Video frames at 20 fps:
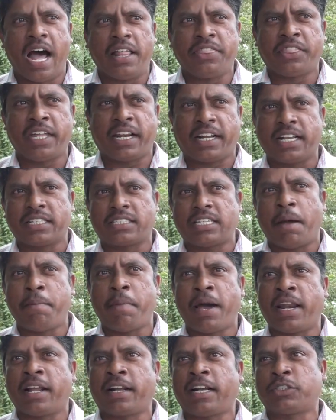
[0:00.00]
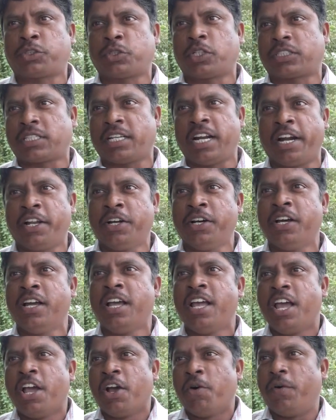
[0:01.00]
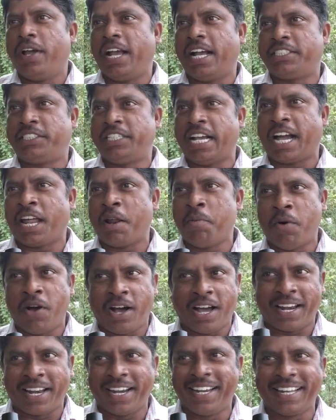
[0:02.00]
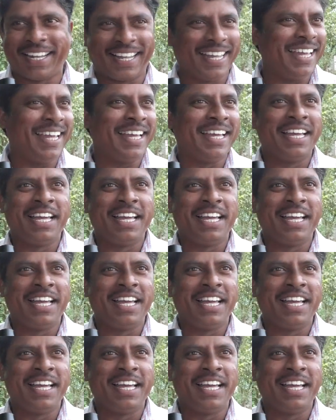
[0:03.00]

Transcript: అందరికీ సమానంగా చూస్తున్నాడు వైఎస్ జగన్మోహన్ రెడ్డికి